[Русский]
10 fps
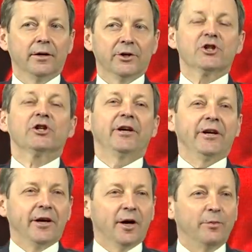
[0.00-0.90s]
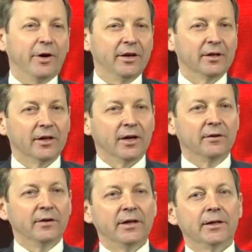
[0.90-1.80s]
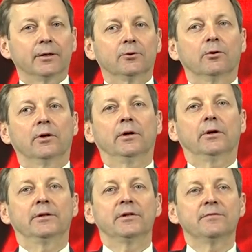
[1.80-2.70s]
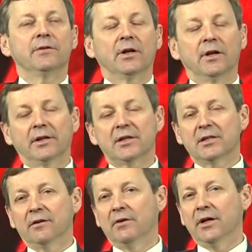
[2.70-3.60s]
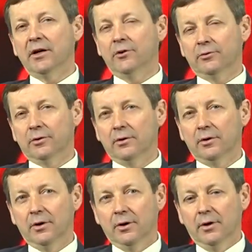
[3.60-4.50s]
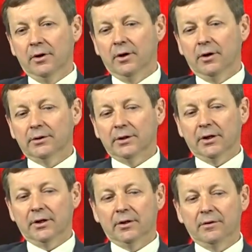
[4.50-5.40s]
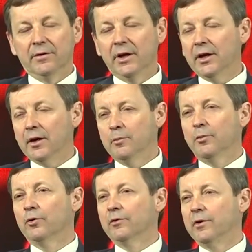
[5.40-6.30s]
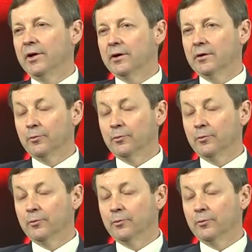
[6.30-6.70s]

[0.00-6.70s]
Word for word: шеи, как принято говорить, которые действительно наставляют на великие подвиги